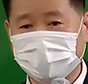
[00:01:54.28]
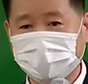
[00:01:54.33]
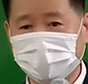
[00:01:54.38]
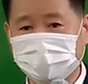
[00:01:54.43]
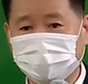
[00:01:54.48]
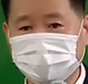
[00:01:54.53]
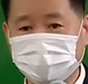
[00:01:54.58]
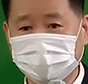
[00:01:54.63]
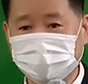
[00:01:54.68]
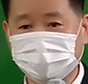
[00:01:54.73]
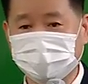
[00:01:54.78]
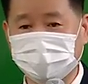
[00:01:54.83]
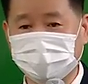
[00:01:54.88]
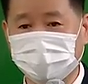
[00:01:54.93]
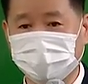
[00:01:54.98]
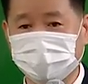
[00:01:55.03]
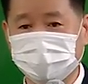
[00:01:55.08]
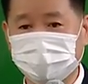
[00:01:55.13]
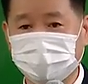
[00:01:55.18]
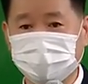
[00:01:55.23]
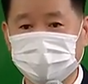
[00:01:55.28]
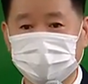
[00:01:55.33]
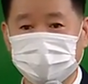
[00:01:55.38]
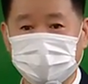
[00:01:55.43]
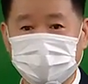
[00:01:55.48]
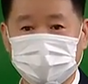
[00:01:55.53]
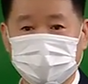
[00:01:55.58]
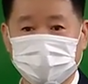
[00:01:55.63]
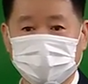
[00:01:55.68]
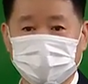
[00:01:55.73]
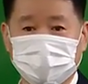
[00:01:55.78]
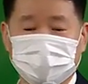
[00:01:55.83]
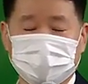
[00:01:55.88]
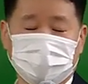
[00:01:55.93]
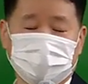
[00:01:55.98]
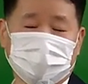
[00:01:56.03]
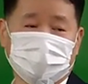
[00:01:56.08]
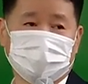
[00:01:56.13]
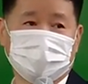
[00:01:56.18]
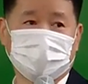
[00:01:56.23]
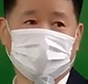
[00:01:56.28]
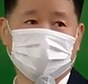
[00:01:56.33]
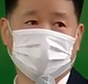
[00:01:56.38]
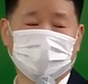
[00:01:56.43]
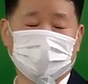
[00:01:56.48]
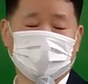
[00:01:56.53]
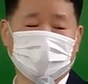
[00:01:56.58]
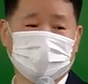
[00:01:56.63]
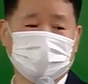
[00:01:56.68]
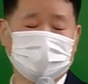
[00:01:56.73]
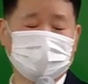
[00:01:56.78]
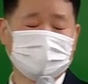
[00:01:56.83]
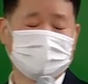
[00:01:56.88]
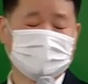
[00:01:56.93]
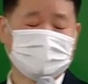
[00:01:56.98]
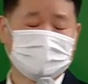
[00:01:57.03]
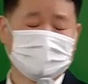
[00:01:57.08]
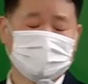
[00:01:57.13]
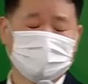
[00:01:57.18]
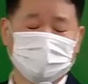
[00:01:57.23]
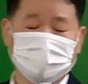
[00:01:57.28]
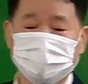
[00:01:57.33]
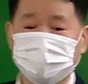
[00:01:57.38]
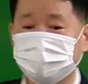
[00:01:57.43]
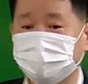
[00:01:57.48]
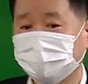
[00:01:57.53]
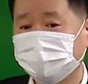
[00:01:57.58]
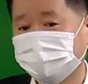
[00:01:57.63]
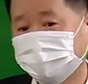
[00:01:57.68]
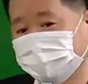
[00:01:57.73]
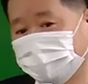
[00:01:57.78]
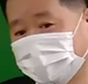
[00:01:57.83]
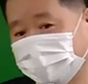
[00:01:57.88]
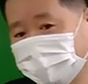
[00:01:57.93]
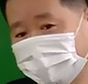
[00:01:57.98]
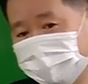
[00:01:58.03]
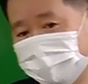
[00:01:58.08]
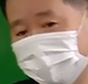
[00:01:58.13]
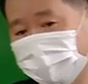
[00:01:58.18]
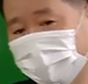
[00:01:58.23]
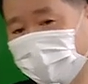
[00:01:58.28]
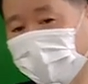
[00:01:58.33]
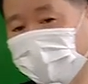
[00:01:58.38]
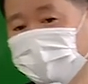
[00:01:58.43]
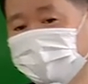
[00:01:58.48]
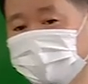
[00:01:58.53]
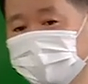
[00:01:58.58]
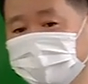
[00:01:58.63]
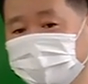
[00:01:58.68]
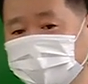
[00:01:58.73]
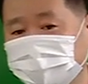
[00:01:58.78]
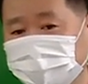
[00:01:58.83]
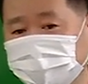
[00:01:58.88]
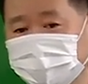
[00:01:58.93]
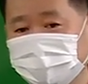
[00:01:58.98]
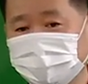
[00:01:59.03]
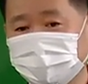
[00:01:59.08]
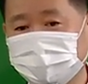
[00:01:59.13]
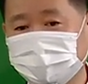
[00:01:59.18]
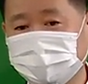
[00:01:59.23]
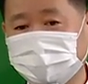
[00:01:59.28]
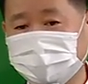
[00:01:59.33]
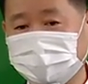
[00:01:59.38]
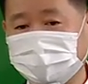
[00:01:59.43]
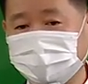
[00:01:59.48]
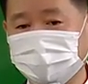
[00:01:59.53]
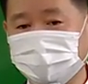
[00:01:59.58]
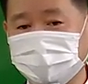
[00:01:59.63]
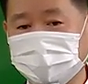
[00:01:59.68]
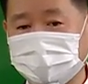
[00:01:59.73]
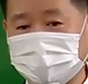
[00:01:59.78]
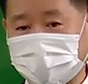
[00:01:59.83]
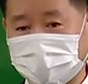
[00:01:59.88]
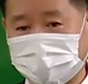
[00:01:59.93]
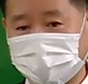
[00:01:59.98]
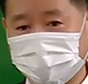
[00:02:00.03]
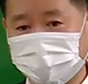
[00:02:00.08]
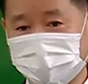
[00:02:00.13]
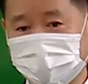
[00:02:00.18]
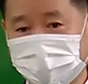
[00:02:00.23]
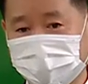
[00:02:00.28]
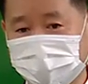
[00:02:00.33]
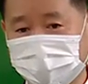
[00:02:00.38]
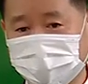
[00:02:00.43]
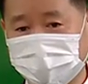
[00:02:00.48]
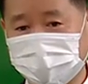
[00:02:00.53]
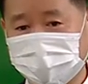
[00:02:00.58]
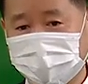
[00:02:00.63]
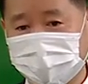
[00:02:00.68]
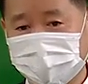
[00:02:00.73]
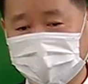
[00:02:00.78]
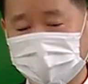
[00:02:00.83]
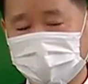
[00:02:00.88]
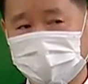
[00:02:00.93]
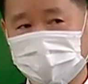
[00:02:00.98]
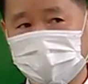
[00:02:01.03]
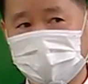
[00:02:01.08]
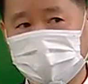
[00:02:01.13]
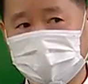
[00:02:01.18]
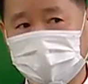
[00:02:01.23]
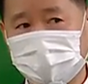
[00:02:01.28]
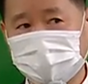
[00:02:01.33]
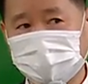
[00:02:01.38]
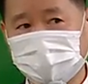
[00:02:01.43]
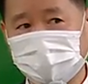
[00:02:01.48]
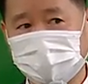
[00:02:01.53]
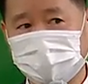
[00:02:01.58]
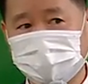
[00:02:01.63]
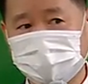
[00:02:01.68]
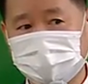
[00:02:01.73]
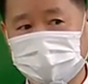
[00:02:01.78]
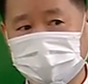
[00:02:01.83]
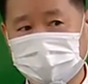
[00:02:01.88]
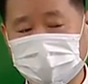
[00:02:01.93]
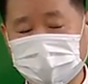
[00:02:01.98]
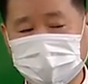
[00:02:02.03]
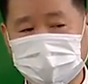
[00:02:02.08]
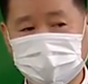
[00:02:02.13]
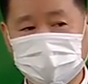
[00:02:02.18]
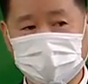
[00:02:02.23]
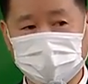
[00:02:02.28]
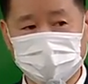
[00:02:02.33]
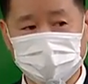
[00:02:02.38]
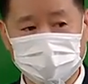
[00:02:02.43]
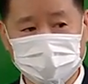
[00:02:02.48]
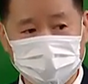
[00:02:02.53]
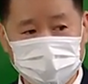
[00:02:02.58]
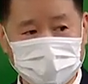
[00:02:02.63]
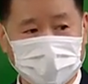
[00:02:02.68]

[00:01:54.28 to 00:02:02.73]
될 수 있을 거예요. 이번에 33회 때 민법 문제는 옳은 지문을 찾으세요. 해당되는 걸 찾으세요.